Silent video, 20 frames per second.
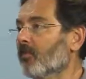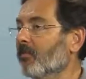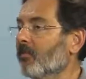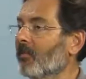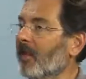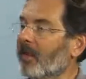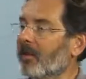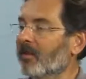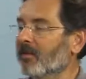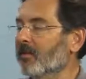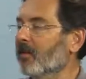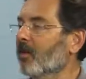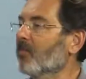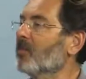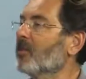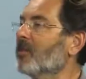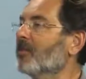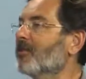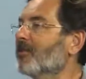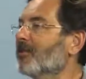en
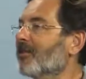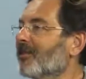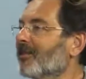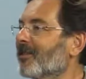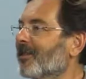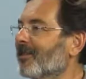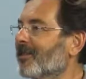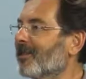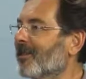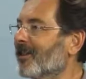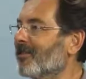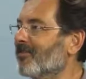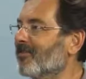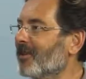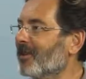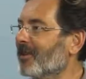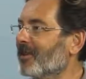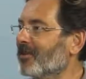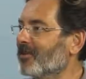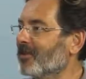azından birinci ciltte diyelim,
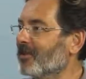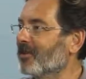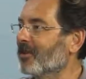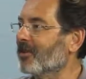ikinci